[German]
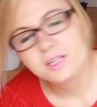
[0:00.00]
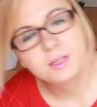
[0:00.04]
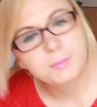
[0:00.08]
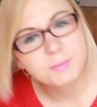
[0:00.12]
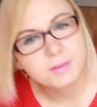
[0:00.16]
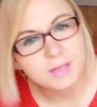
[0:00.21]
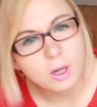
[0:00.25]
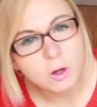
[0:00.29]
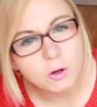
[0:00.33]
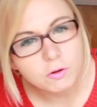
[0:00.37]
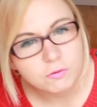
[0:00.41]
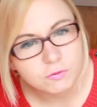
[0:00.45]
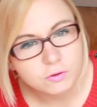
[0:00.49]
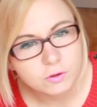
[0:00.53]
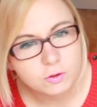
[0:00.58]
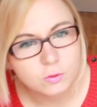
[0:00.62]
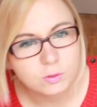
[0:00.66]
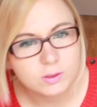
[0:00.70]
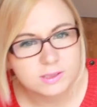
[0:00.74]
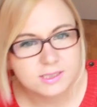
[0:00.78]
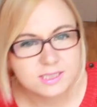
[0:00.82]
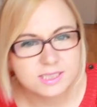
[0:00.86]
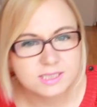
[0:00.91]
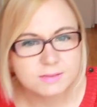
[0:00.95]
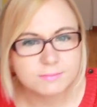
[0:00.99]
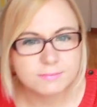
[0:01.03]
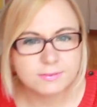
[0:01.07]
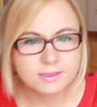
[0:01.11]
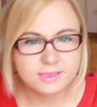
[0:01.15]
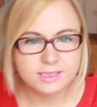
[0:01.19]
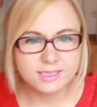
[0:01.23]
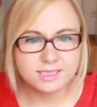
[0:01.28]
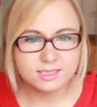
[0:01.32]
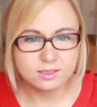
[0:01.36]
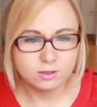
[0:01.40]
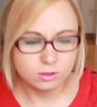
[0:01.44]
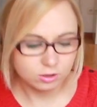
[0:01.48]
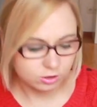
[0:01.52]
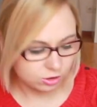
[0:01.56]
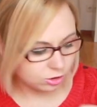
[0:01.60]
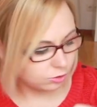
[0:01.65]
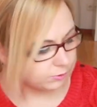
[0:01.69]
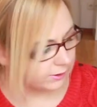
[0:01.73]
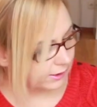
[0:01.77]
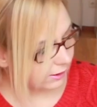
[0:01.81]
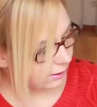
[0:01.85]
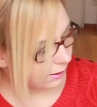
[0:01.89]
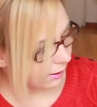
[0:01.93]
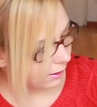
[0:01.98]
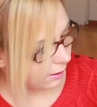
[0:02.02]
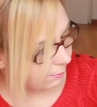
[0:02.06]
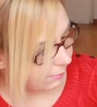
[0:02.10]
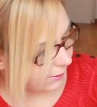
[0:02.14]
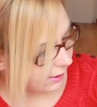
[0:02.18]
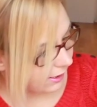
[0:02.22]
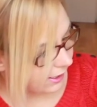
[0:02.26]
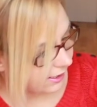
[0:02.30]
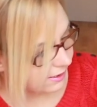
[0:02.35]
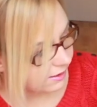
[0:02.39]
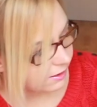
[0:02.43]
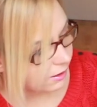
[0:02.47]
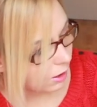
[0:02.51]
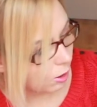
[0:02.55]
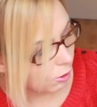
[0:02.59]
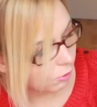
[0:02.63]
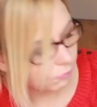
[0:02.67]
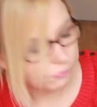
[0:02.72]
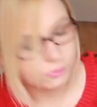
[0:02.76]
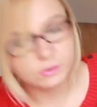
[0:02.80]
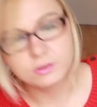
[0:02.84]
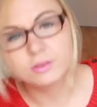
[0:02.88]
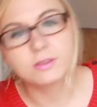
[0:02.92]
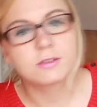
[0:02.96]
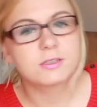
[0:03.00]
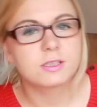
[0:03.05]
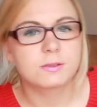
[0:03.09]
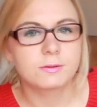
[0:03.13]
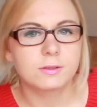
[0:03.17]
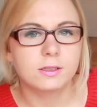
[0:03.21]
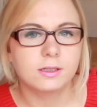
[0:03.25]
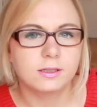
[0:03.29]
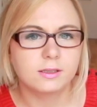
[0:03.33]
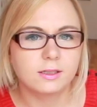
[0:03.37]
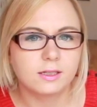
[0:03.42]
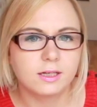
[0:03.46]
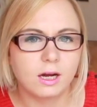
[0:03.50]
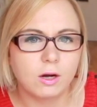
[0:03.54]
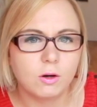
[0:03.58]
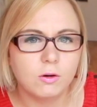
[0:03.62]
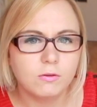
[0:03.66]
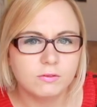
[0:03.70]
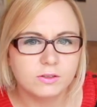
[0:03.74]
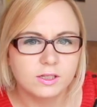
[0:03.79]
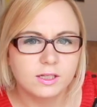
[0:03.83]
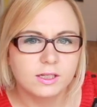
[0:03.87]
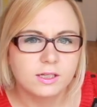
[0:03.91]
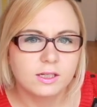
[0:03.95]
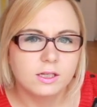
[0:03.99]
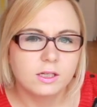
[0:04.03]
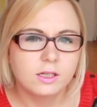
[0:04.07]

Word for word: nämlich auch vor kurzem diese Contouring-Palette auch von NYX äh, gekauft.